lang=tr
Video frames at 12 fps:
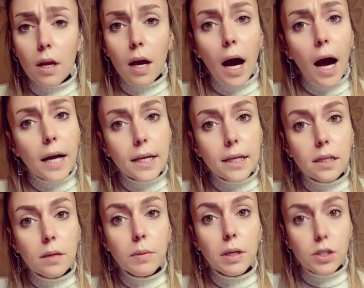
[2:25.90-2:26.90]
Her
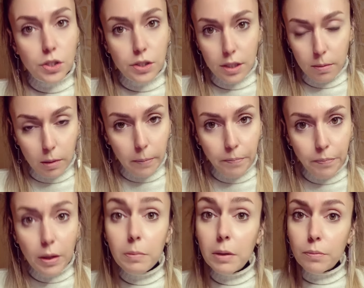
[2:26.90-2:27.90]
yediğimi içtiğimi
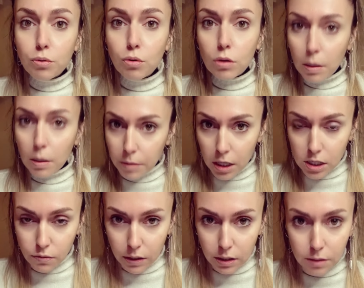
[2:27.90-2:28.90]
bir program
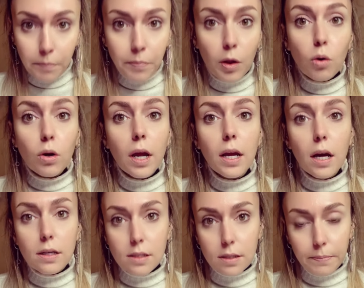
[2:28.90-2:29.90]
keşfettim. Oraya
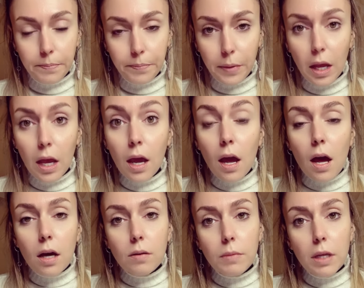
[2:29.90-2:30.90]
yazdım.
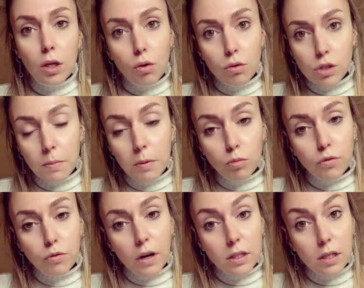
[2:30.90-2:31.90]
İlk önce bir
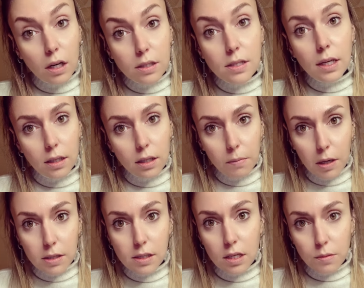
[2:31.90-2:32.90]
mutfak tartısı edindim.
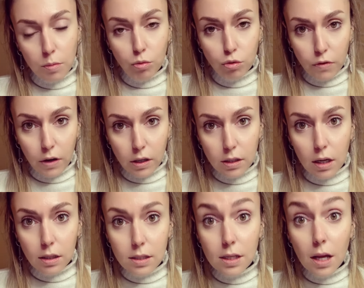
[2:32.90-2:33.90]
Hassas bir mutfak
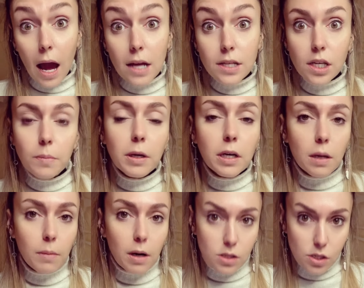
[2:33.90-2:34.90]
tartısı. Her şeyimi
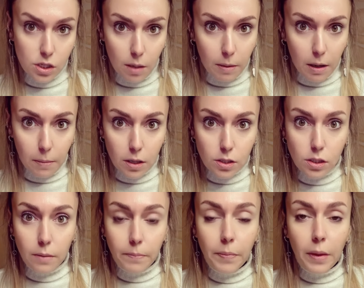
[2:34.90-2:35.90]
gramajı yemeye
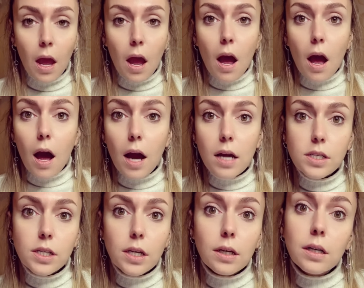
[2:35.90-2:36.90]
başladım. Her
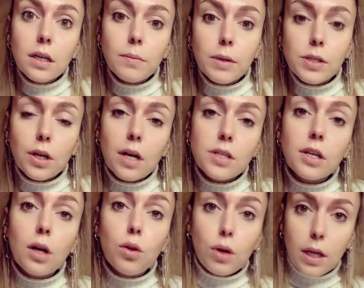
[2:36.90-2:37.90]
şeyin gramajı kaç
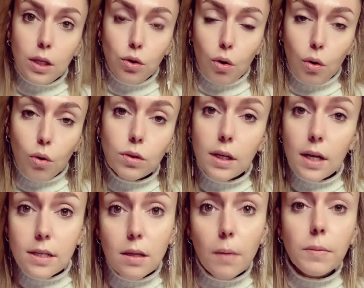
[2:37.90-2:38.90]
kalori ediyor onları
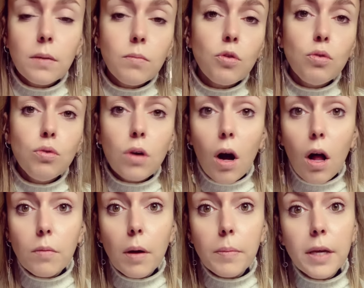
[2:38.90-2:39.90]
hesapladım. Günlük
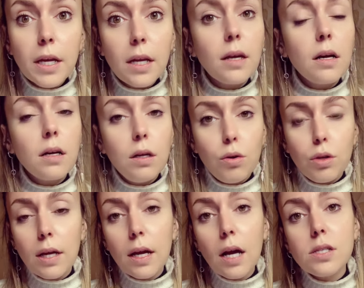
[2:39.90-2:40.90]
almam gereken
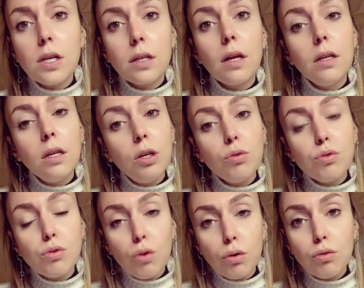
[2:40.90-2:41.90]
kaloriden gerçekten
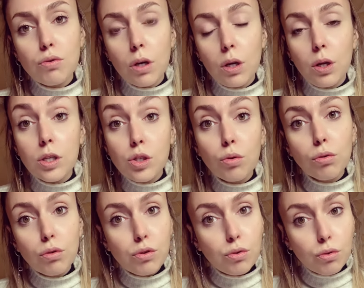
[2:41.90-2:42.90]
200-400 kalori açık
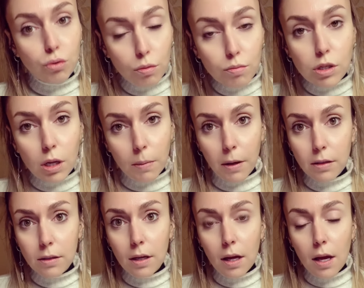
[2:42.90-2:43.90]
oluşturduğum zaman
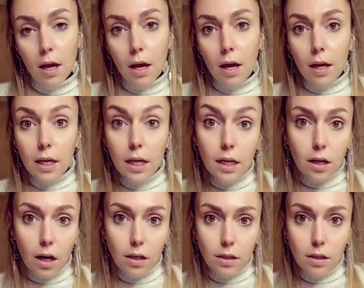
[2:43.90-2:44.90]
ilk
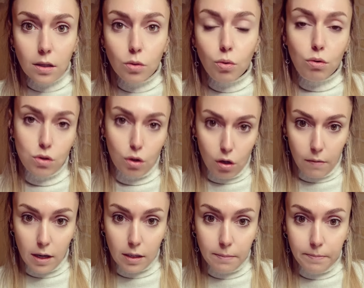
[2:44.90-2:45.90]
ay 9 kilo verdim.